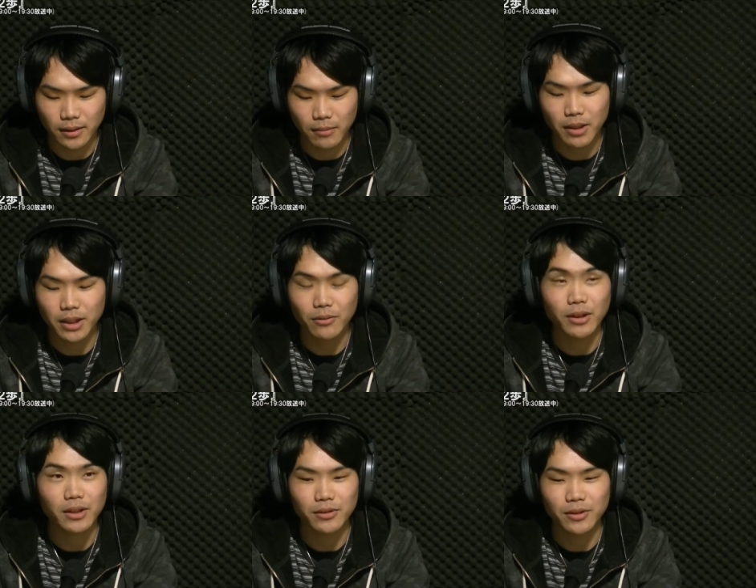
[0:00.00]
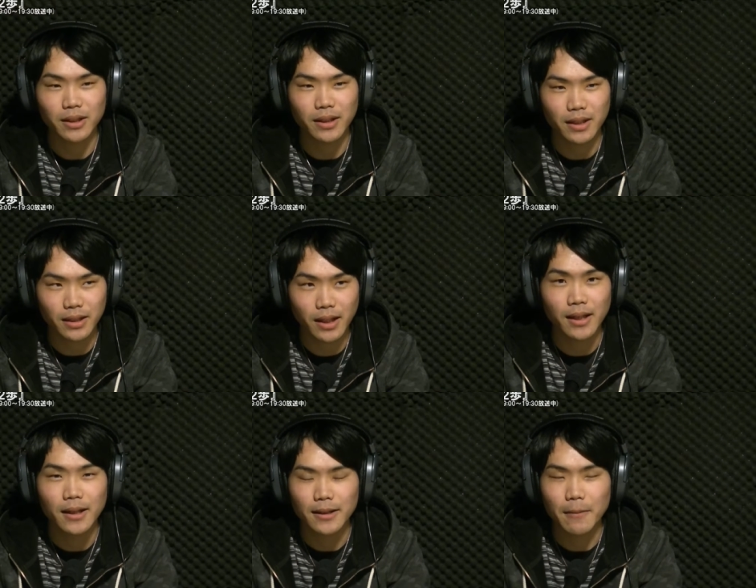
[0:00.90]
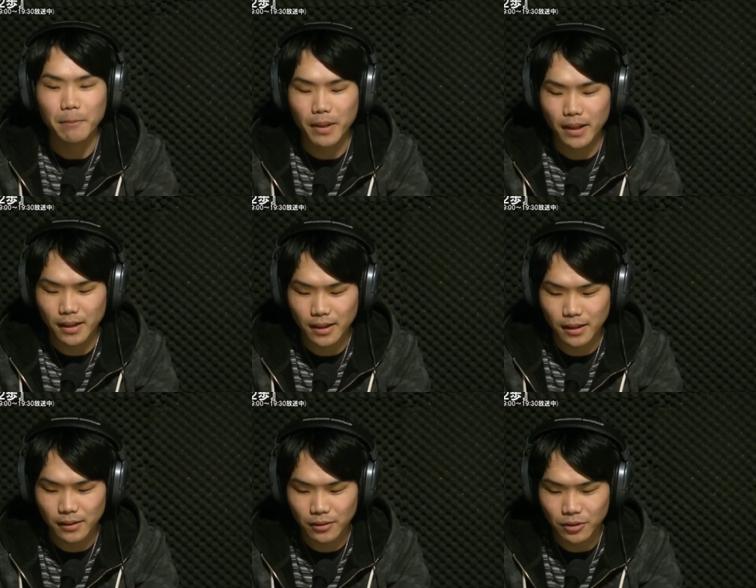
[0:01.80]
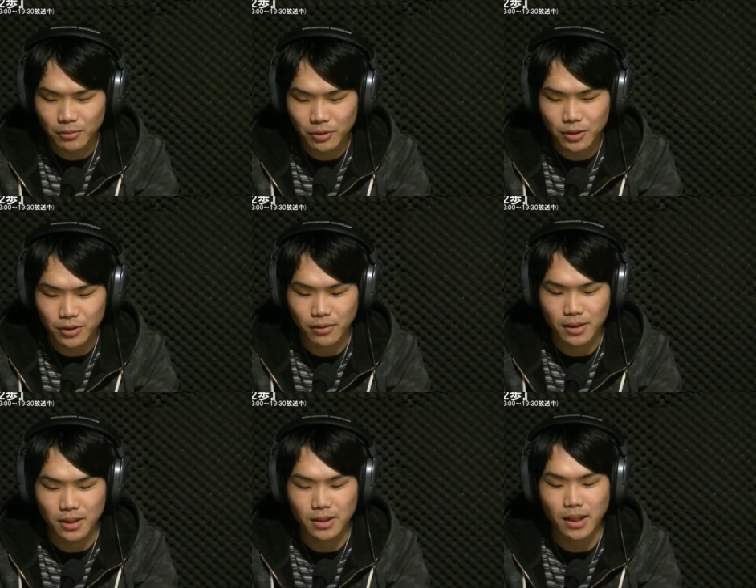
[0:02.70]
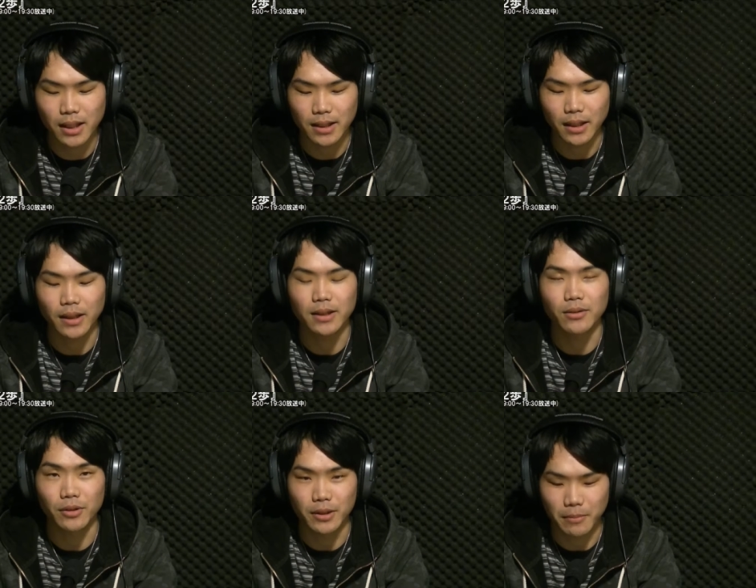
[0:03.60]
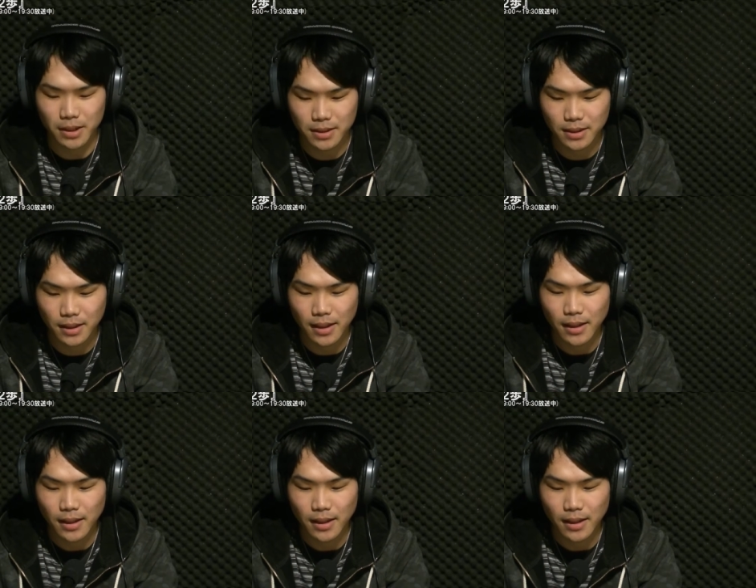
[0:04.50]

たまにお役をいただいて短編映画などにも出演させていただいております